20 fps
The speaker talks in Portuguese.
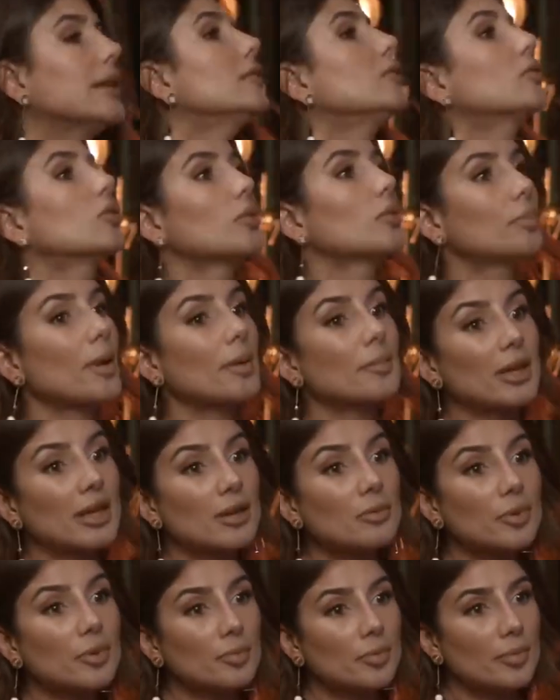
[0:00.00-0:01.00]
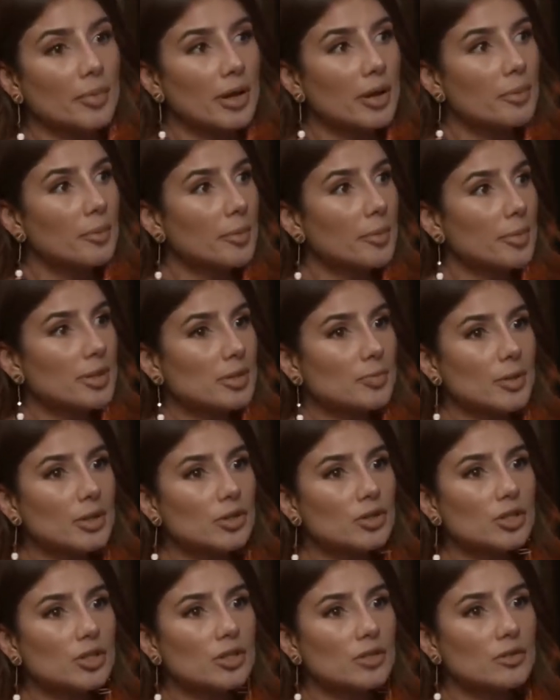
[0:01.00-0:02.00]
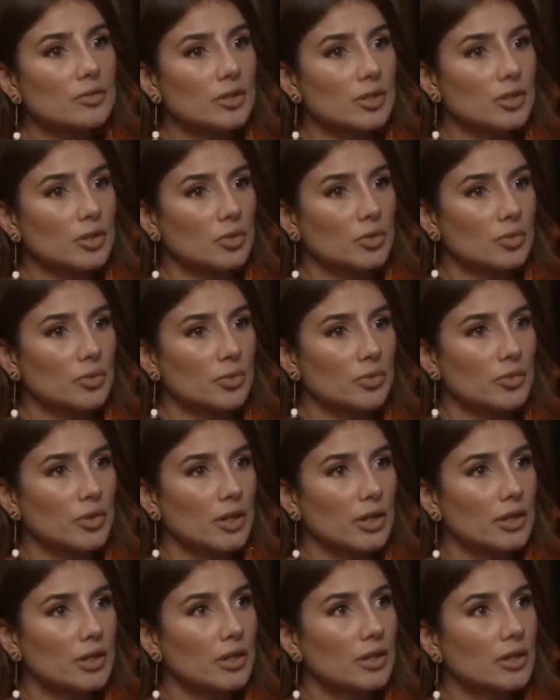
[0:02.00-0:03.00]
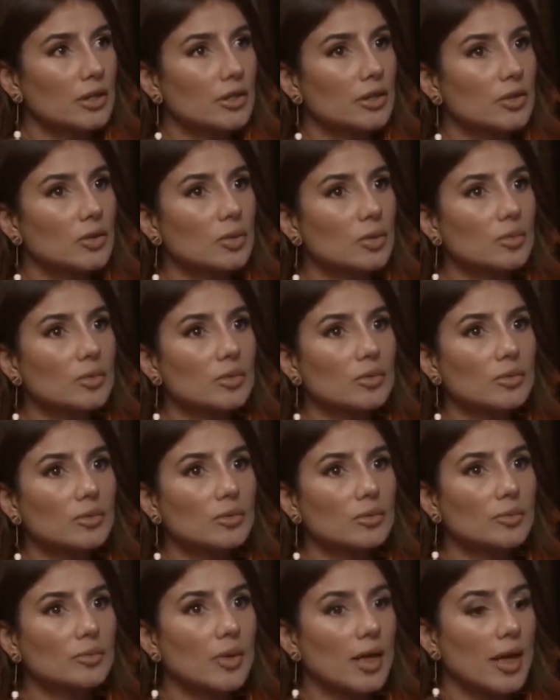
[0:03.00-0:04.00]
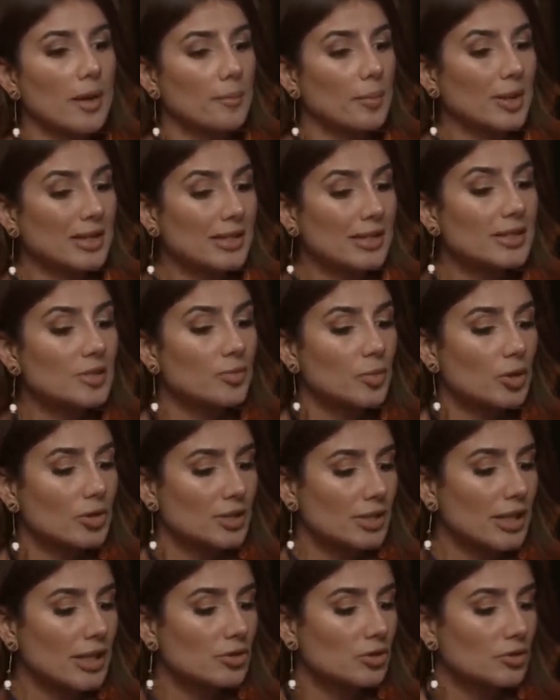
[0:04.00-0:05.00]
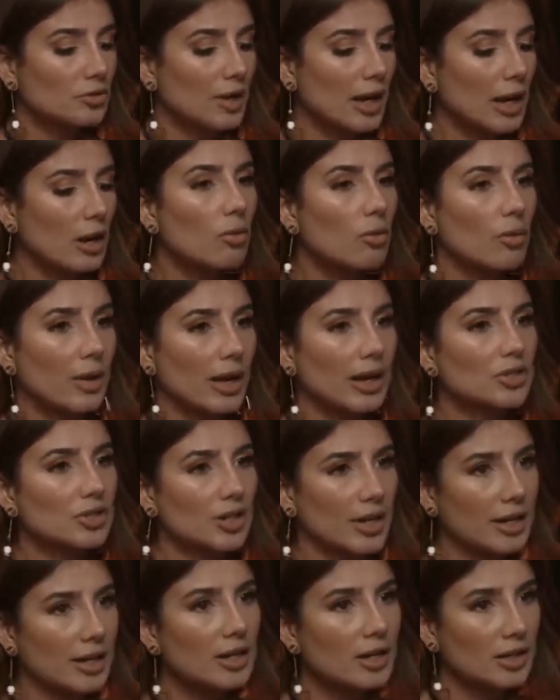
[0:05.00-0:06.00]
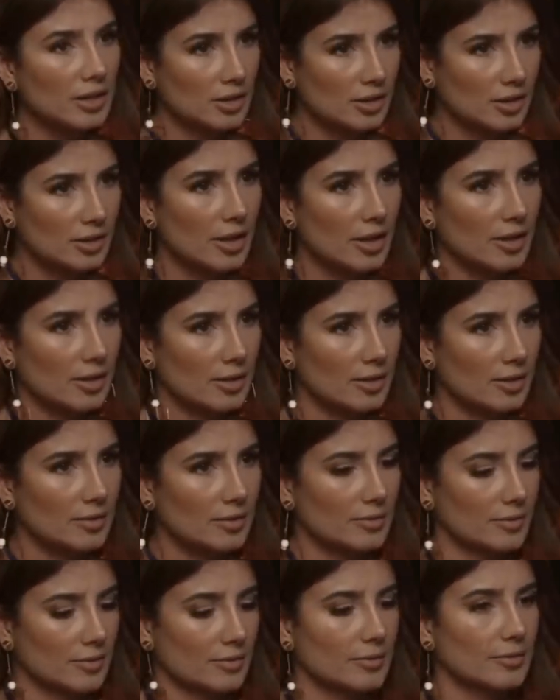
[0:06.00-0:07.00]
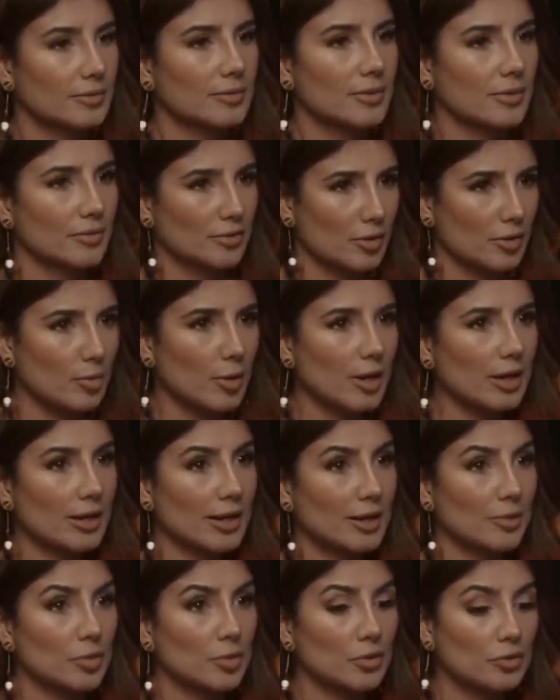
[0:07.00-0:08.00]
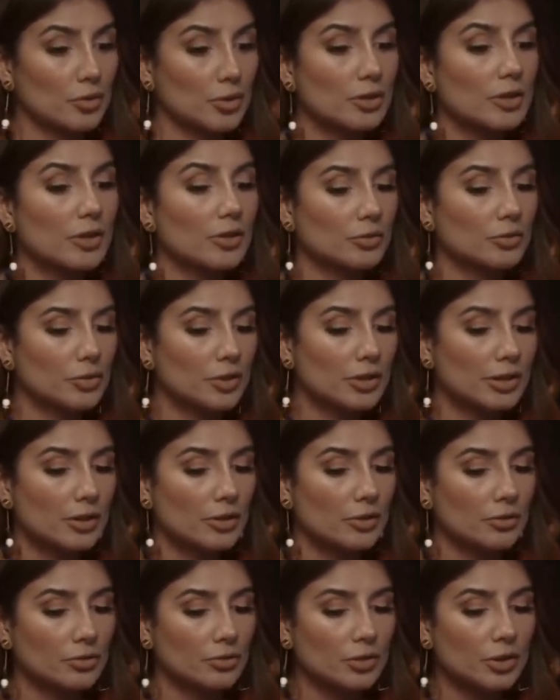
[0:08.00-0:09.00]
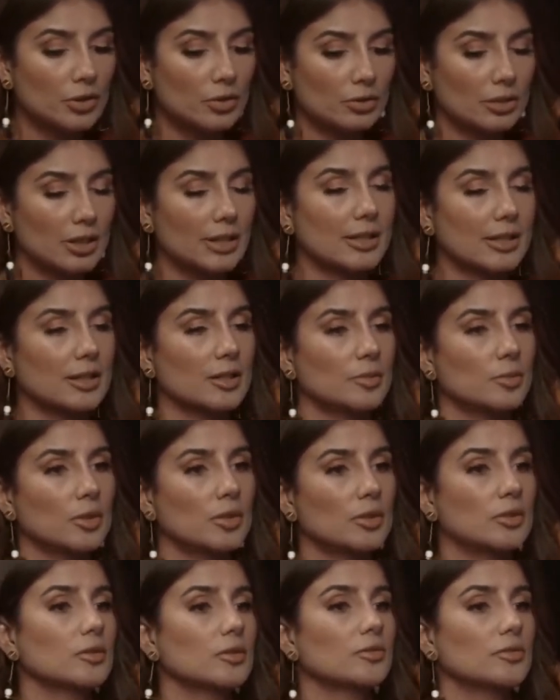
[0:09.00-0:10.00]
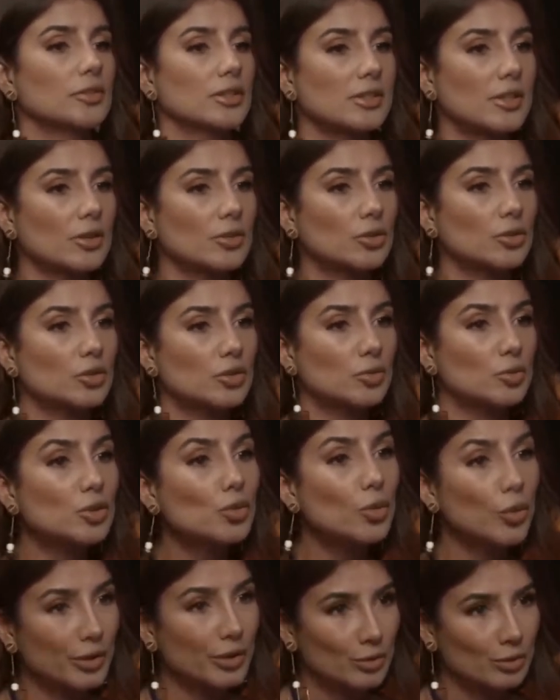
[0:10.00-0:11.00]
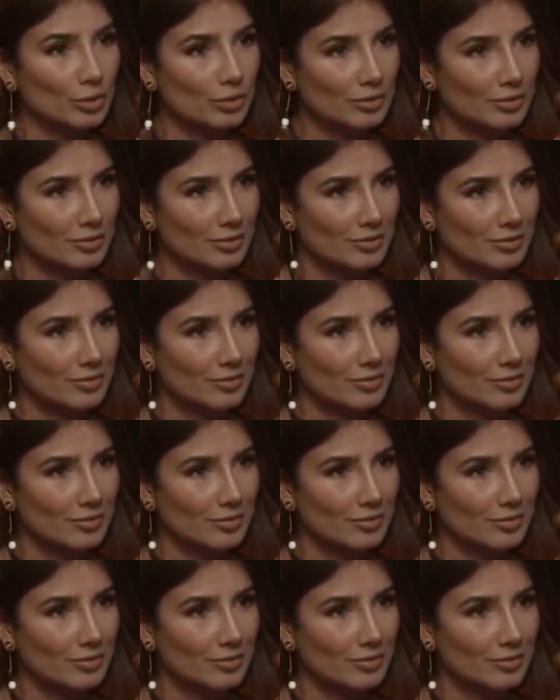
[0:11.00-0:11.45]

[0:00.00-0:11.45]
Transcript: Entrou. Pra mim era uma, era uma perspectiva. Eu vi aquilo ali como um... Mas esse processo de falar com ela já era antes, tá? Eu fico bem claro, porque eu, fico, eu, fui, eu fui contratado pela Universal em 2008.